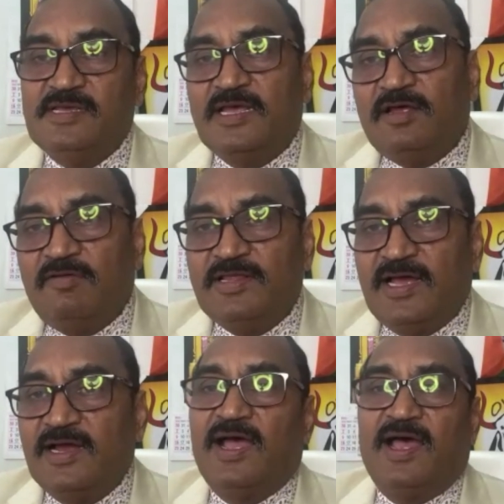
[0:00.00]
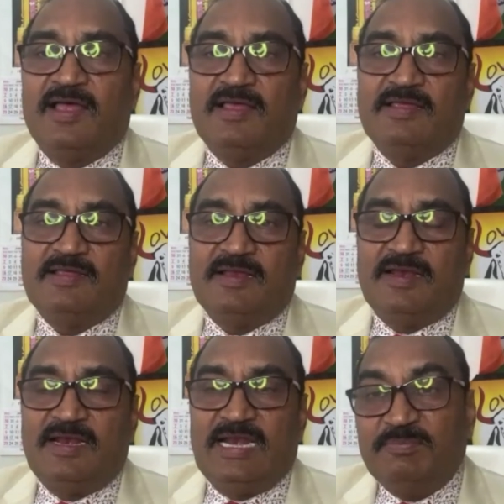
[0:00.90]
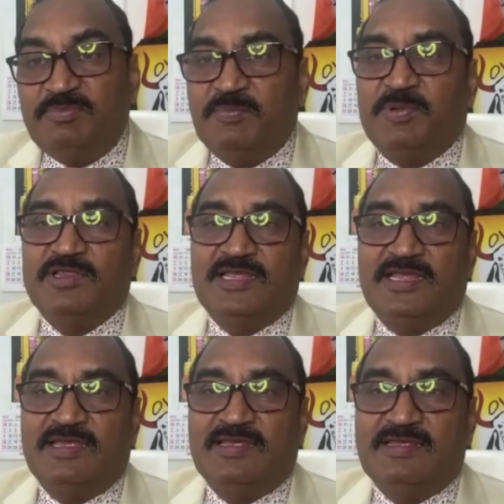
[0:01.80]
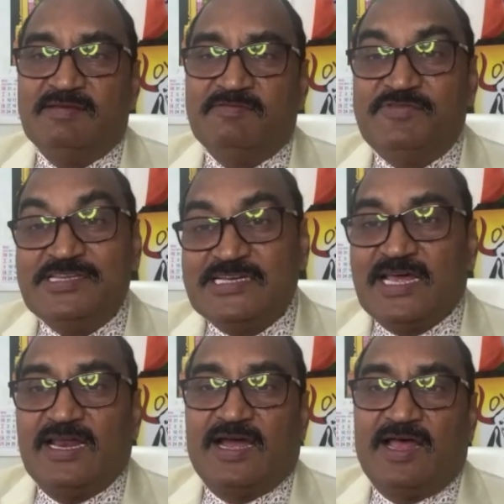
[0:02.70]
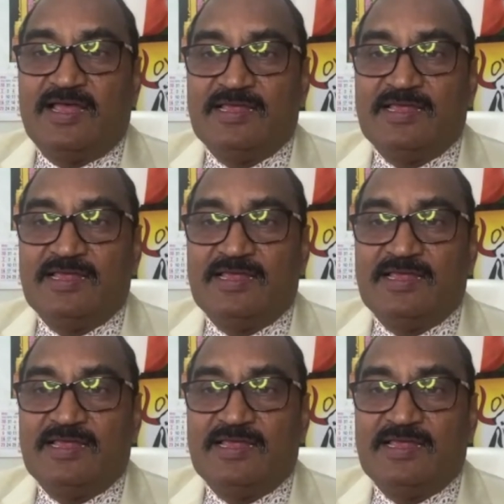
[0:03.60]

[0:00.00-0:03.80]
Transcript: ఏదో విధంగా లబ్ధి పొంది ఫిజికల్గా